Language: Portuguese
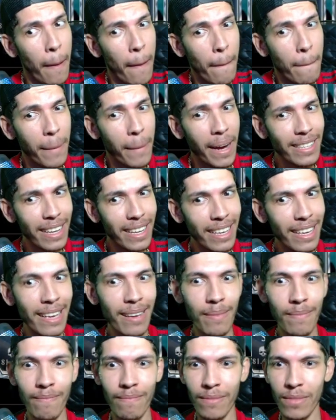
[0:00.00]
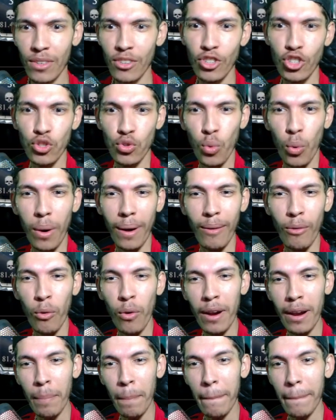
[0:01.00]
Mas aqui estou
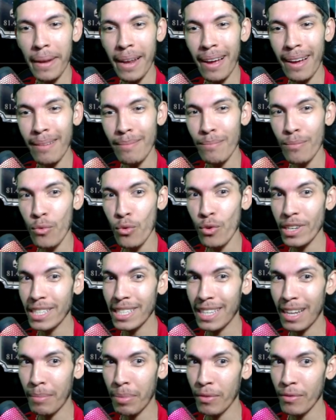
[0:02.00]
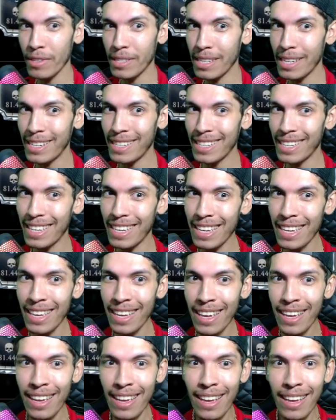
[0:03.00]
agora para mostrar para vocês que
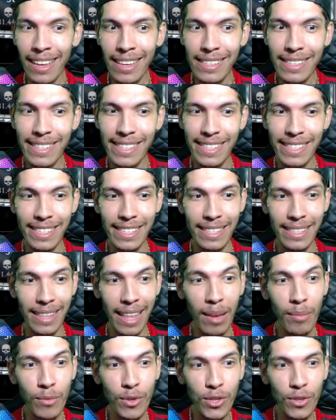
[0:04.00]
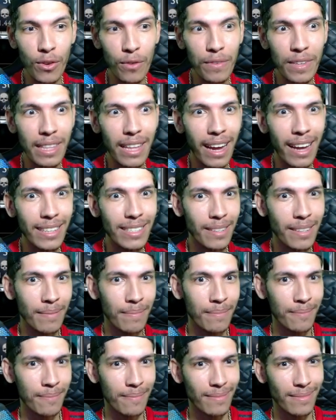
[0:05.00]
temos novidade.
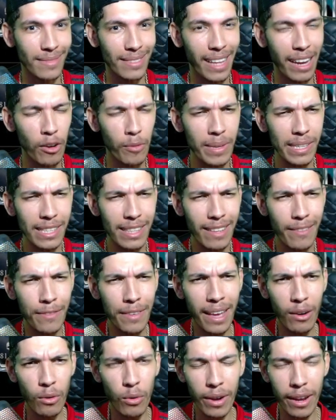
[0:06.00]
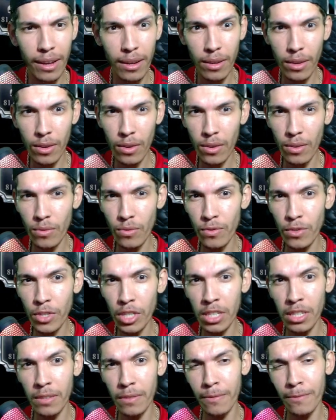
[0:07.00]
Tá começando a vir agora
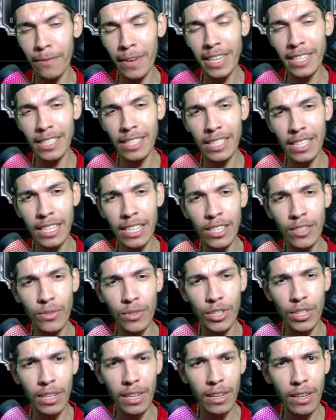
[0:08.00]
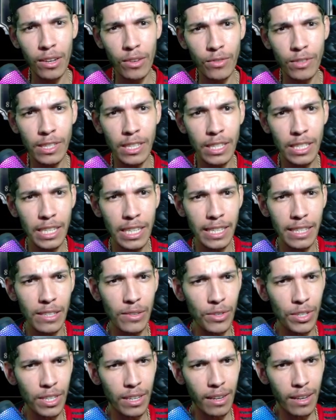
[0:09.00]
os vestígios, os
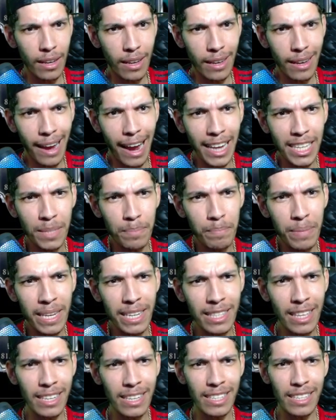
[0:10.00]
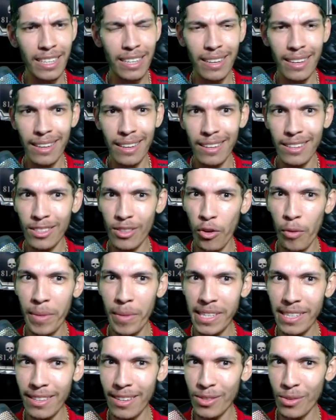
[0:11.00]
indícios, as pistas Estou
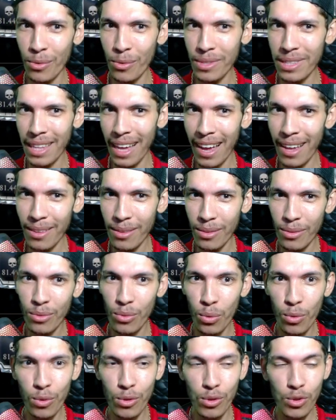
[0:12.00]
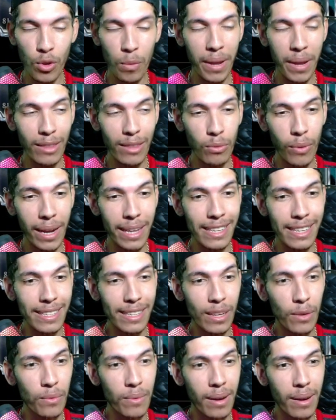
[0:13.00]
começando a soltar tudo sobre
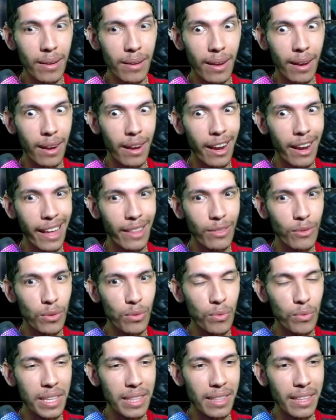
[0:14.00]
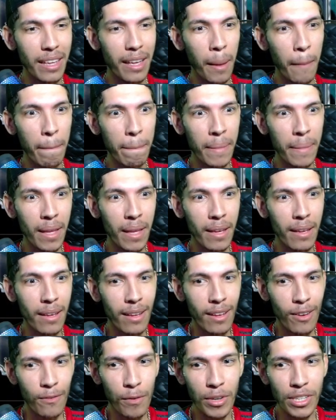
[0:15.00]
atualização lá no Twitter.
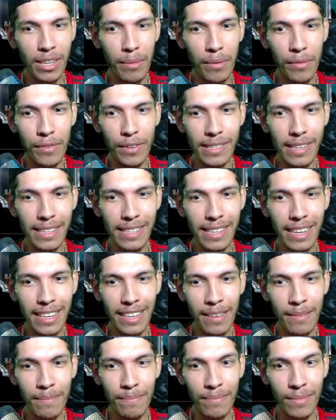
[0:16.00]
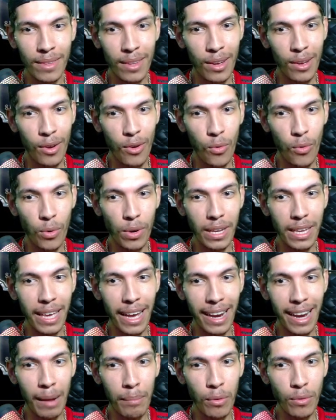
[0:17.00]
Vou mostrar para vocês aqui o que
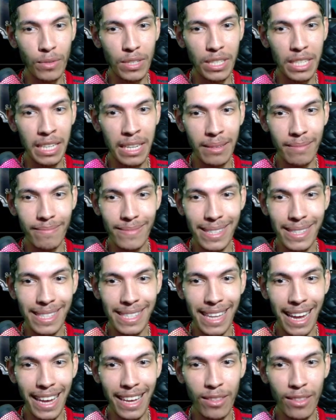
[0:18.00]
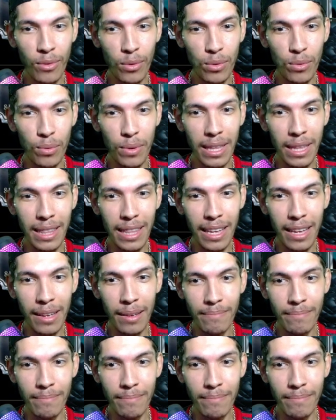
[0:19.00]
acabou de sair no Twitter.